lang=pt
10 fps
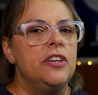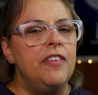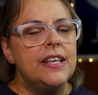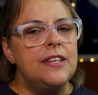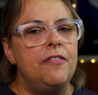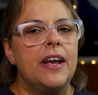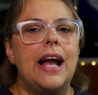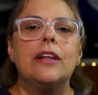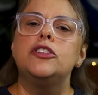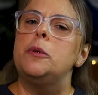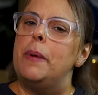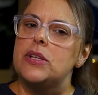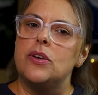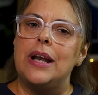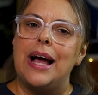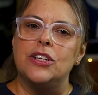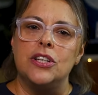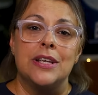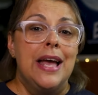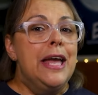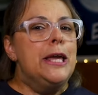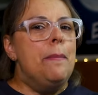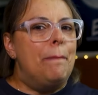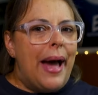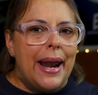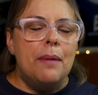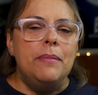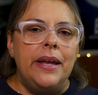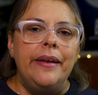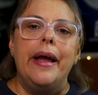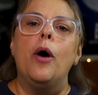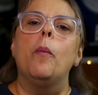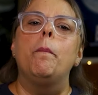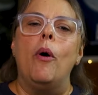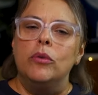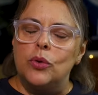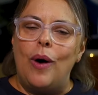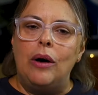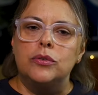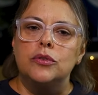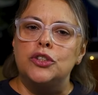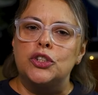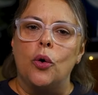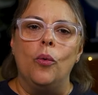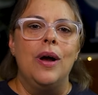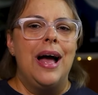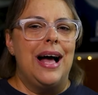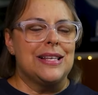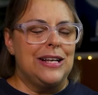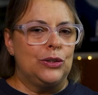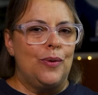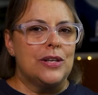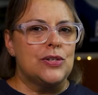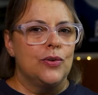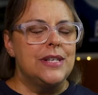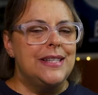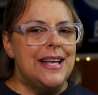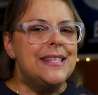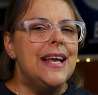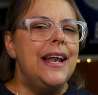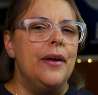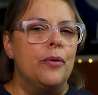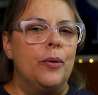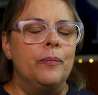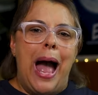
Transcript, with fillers: diversificado de personagens, que para mim é o ponto alto do show, as atuações desse elenco.